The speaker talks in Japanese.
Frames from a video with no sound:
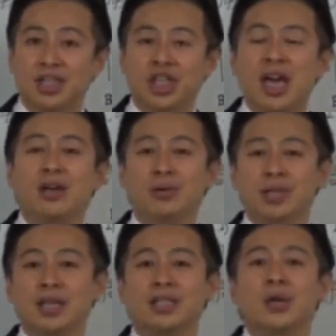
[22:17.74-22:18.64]
試験員の
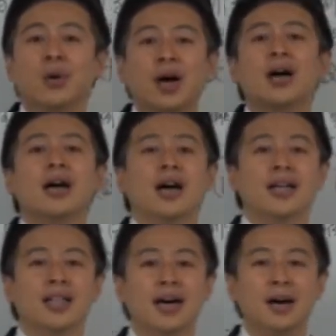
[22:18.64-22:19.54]
先生の考
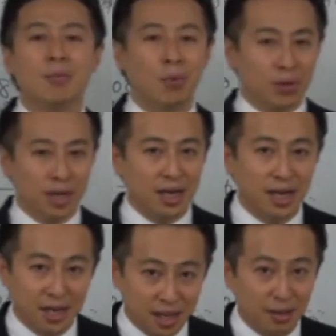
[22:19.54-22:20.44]
えた問題
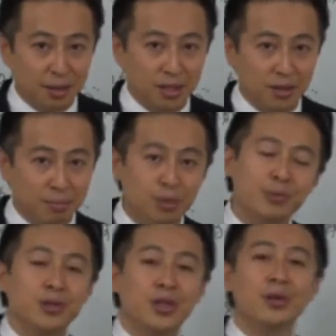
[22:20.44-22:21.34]
になってきます部
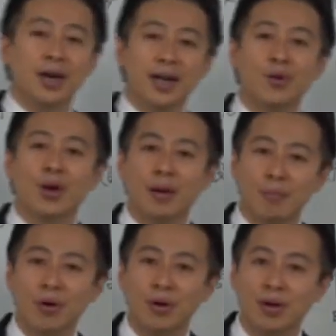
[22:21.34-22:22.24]
分っていうかね要件
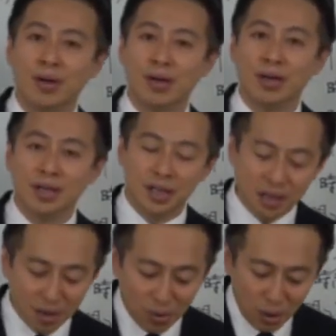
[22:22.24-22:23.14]
もです
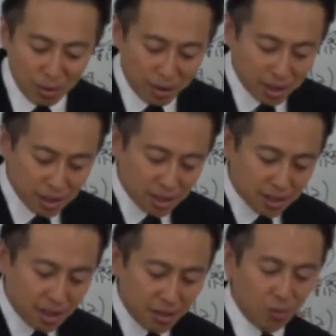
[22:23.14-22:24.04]
からこれは実
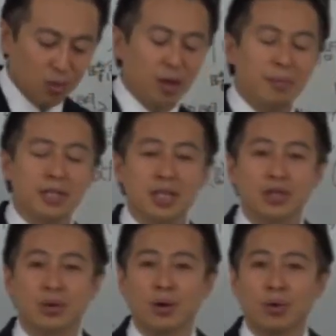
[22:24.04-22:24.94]
際の5代目社
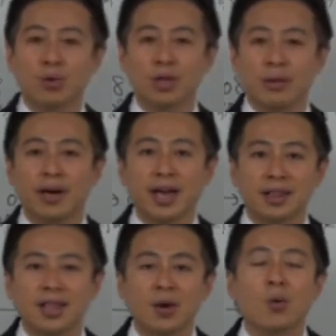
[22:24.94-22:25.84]
長はここでは
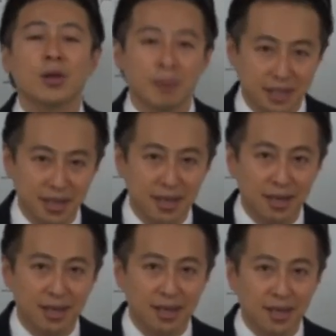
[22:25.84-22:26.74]
やっておりません
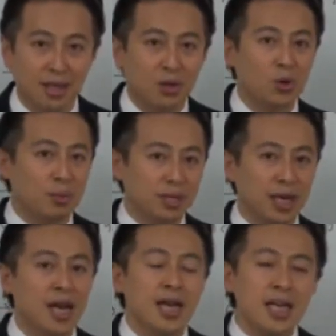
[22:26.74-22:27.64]
やっておりませ
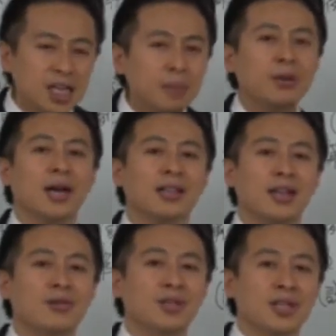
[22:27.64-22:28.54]
ん一部やっ
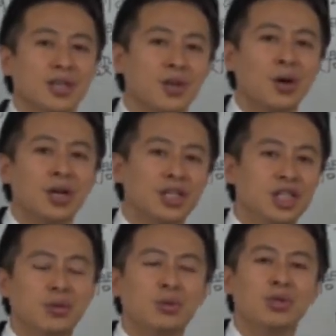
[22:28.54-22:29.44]
ているんですけど
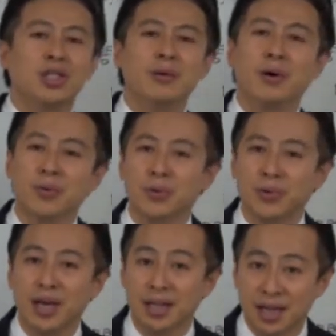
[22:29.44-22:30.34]
軸としてはほと
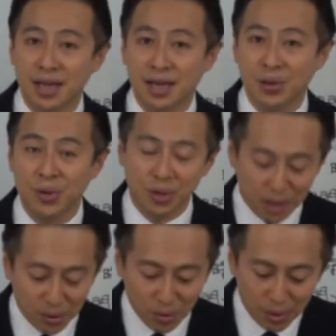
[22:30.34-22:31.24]
んどやっていないといっ
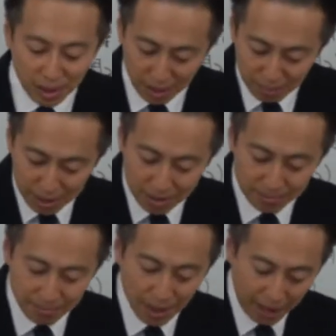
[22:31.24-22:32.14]
たところになってます
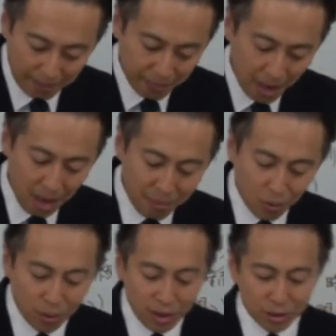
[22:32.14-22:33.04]
はい。まあ、
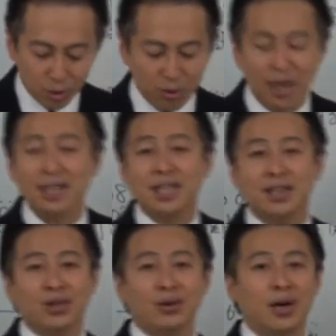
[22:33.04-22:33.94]
この辺ちょっとな
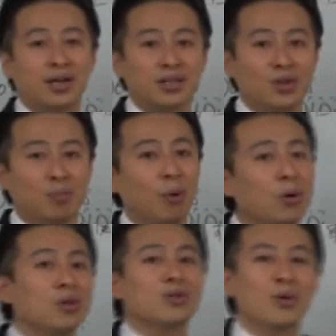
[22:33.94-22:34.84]
ぜっていうのを話すとも
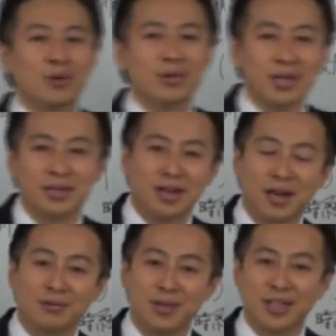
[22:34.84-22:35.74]
のすごく
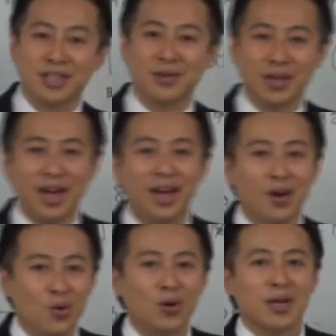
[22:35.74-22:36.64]
長くなっちゃうんで
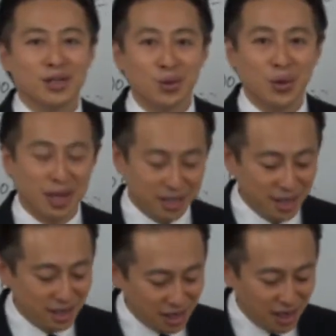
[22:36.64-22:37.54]
ここではちょっと割
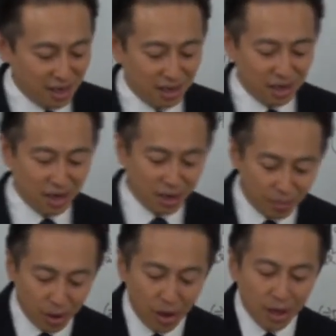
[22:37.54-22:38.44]
愛したいんですけれど
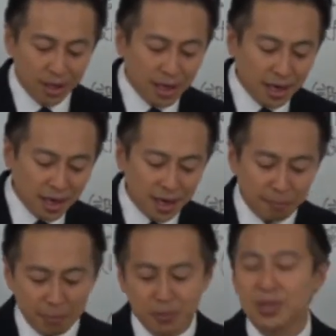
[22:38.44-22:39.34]
もだから
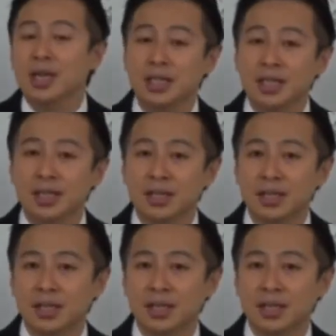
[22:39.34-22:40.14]
やっぱ難しいんです。